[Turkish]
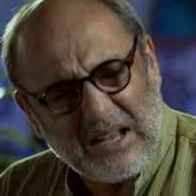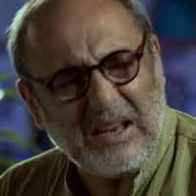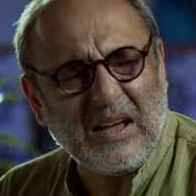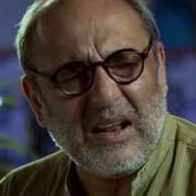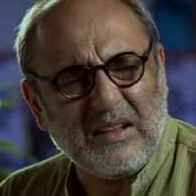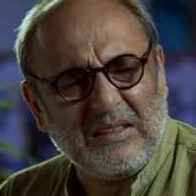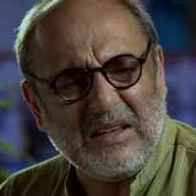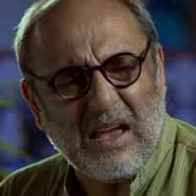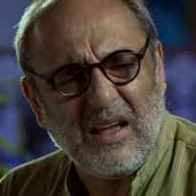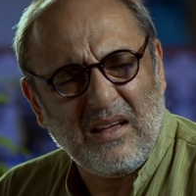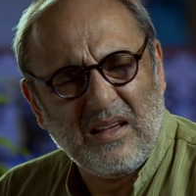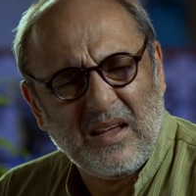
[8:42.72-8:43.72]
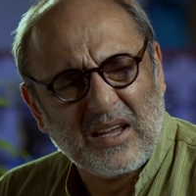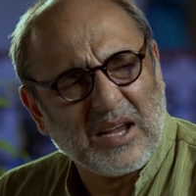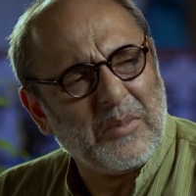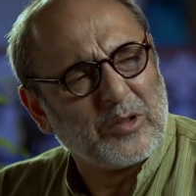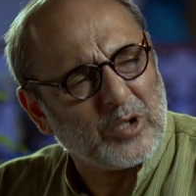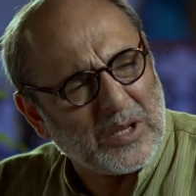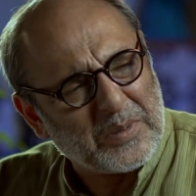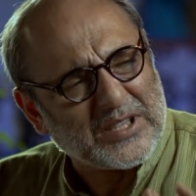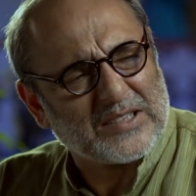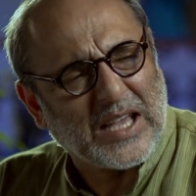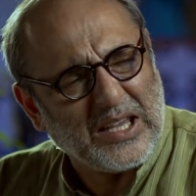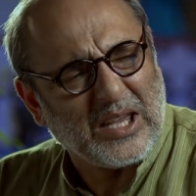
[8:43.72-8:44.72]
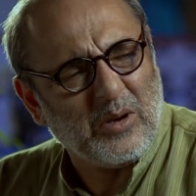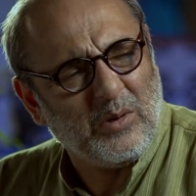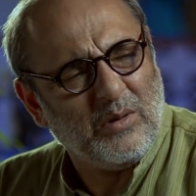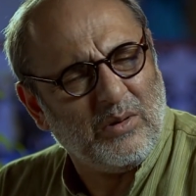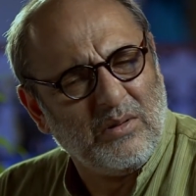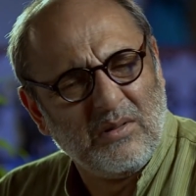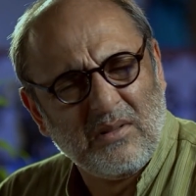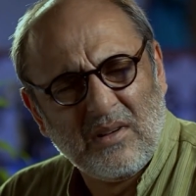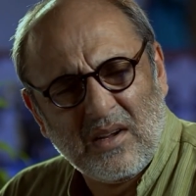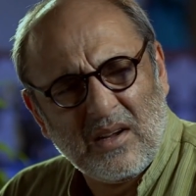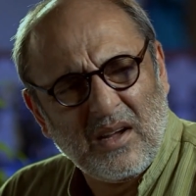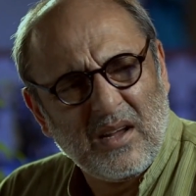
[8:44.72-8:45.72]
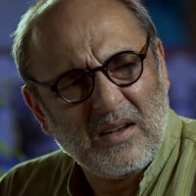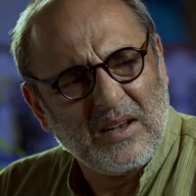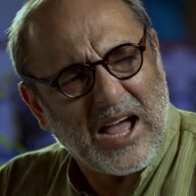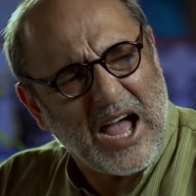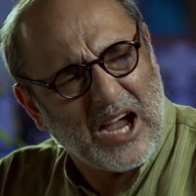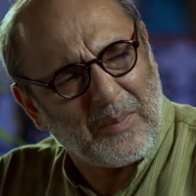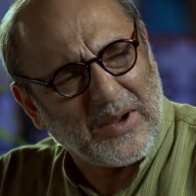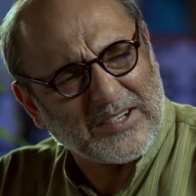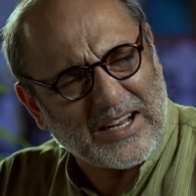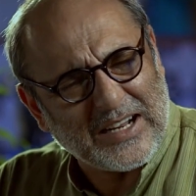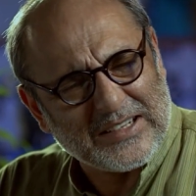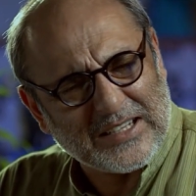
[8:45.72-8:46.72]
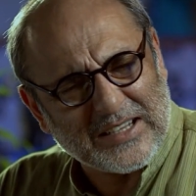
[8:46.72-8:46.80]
Neden en başında sana söyledim ki bunu? Sürekli